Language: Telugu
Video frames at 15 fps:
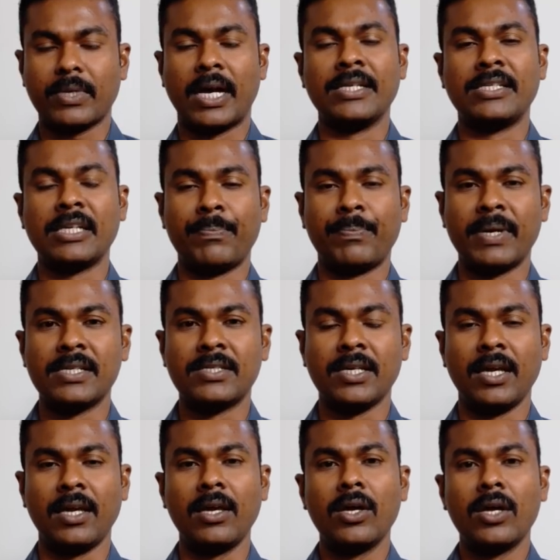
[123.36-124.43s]
అని చెప్పేసి
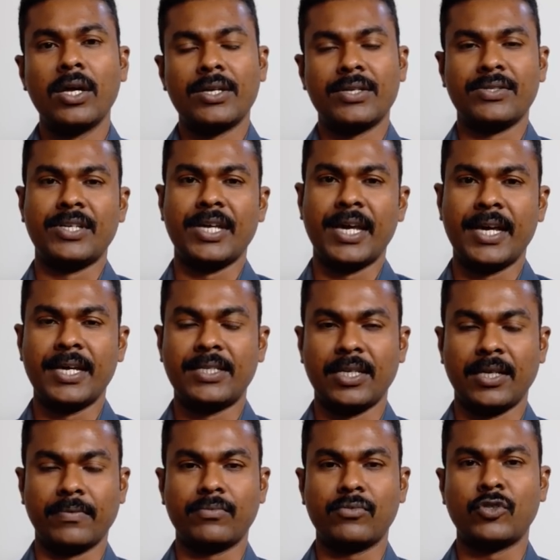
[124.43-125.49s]
జేఏసీ
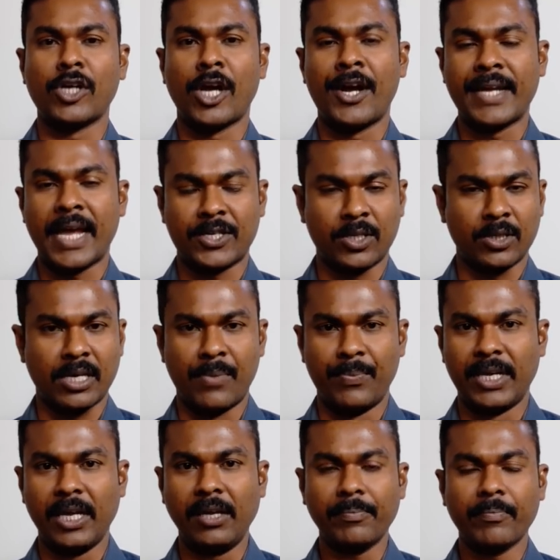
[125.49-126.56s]
జాయింట్ యాక్షన్
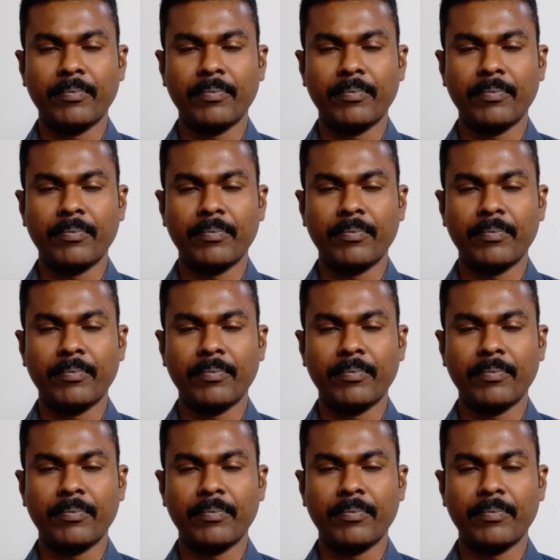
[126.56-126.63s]
కమిటీ